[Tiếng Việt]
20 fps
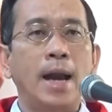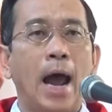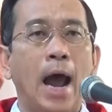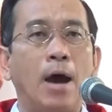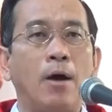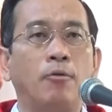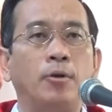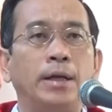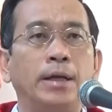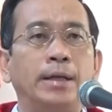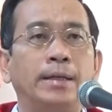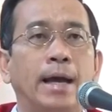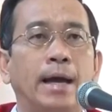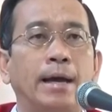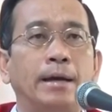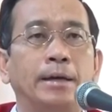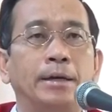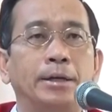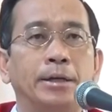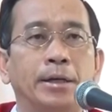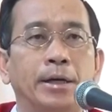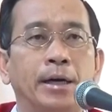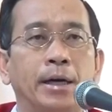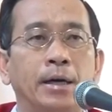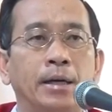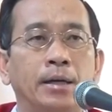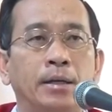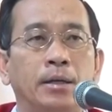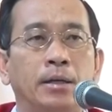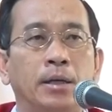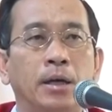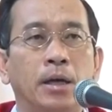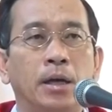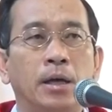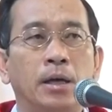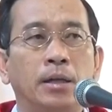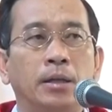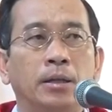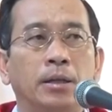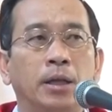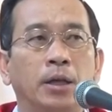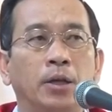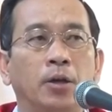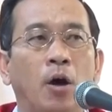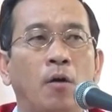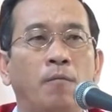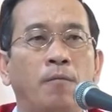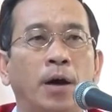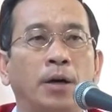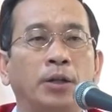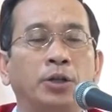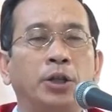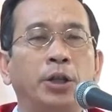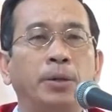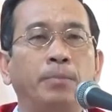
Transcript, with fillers: nào đi chăng nữa thì nó vẫn tiếp